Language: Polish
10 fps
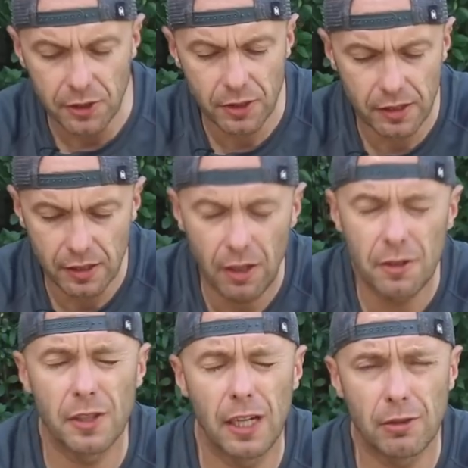Jeżeli
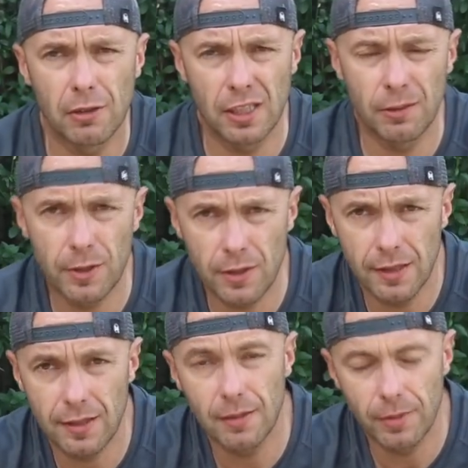chodzi o
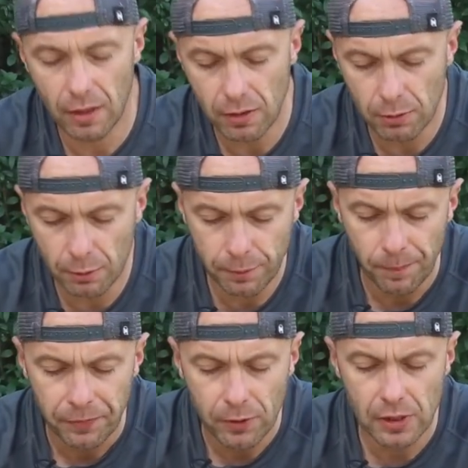autonomiczne tryby lotów,
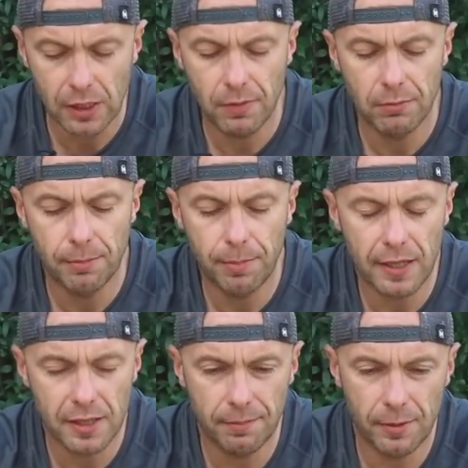tutaj mamy
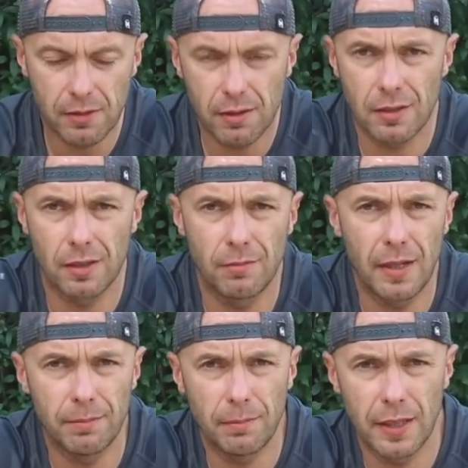bardziej pod social
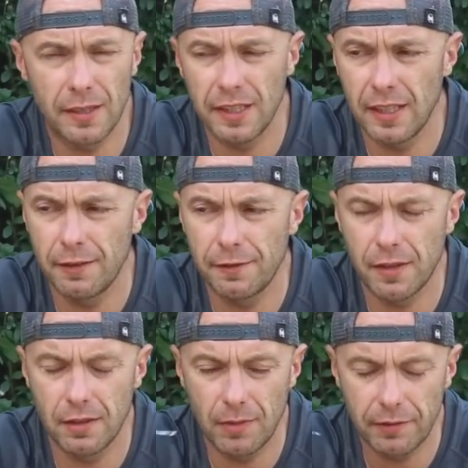media w
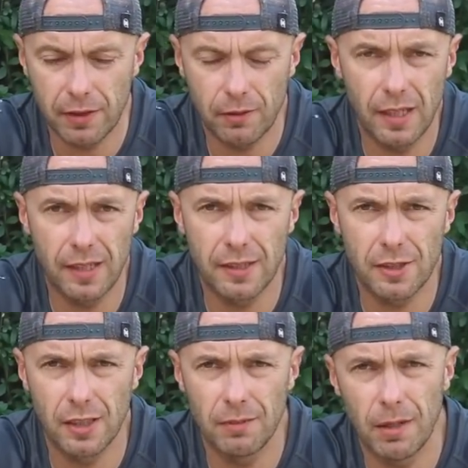e, Mavicu Air,
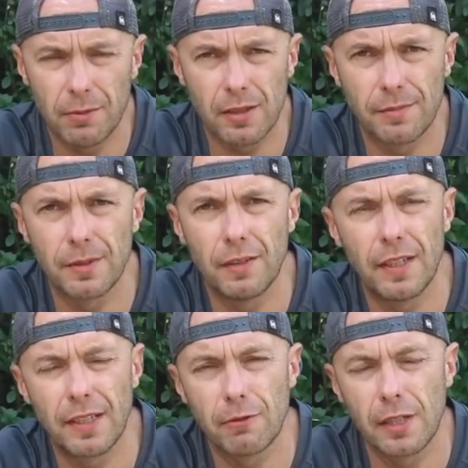czyli mamy
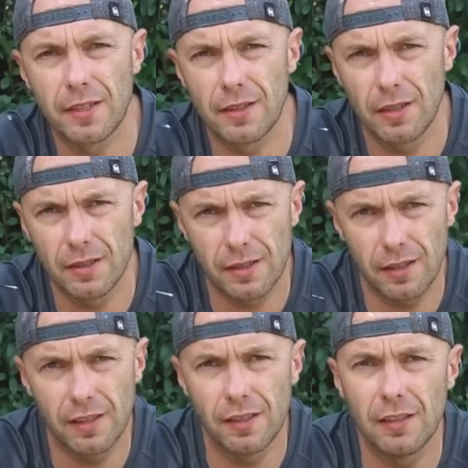rozbudowany quick shots
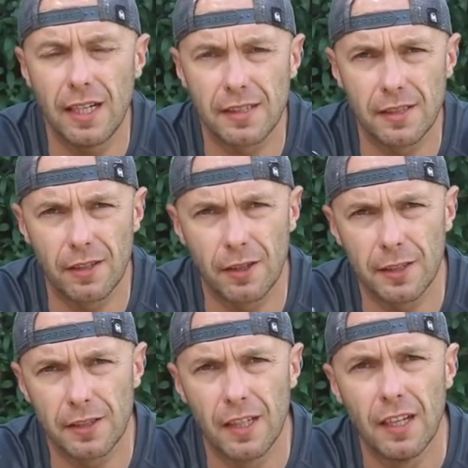o
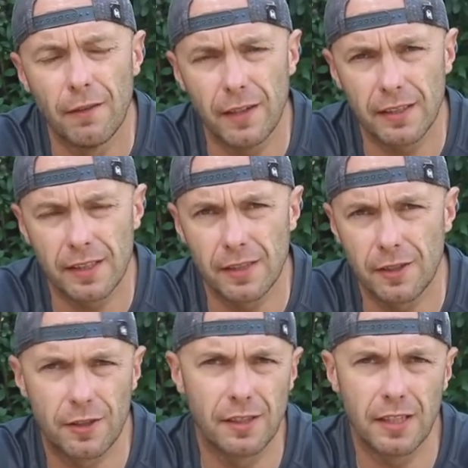asteroid,
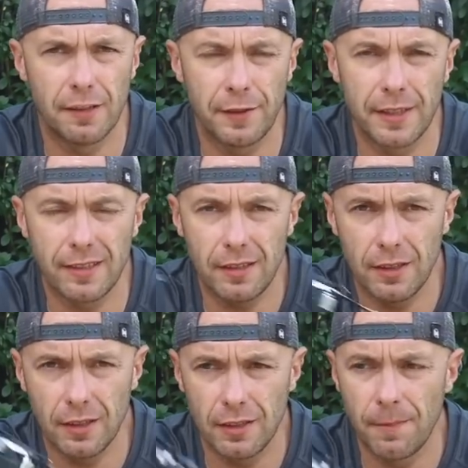fantastyczny efekt
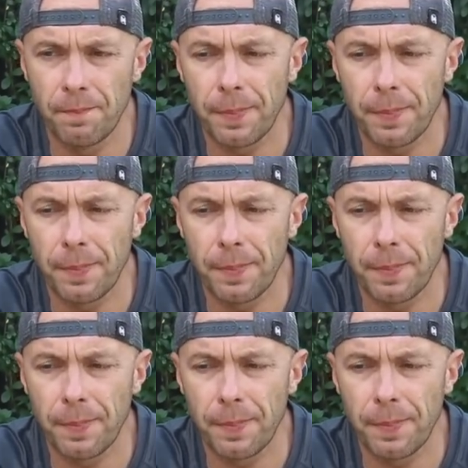i o